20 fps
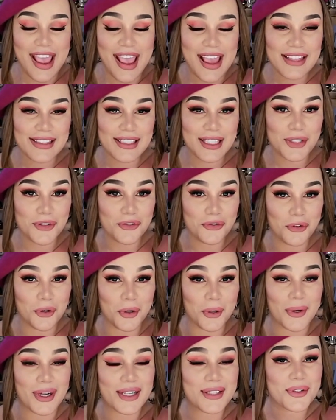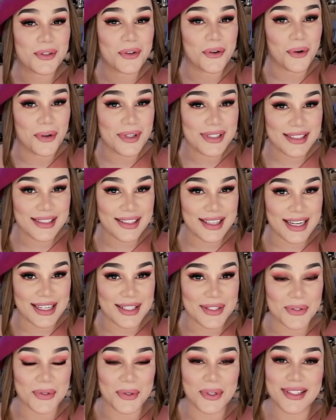essas foram as
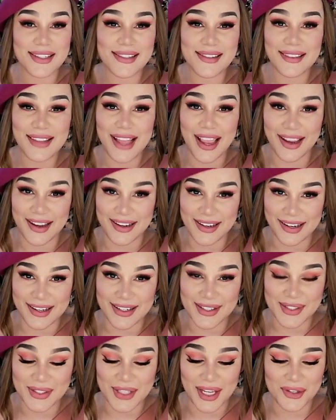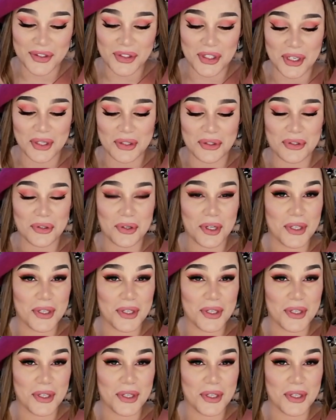considerações técnicas, tá, gente?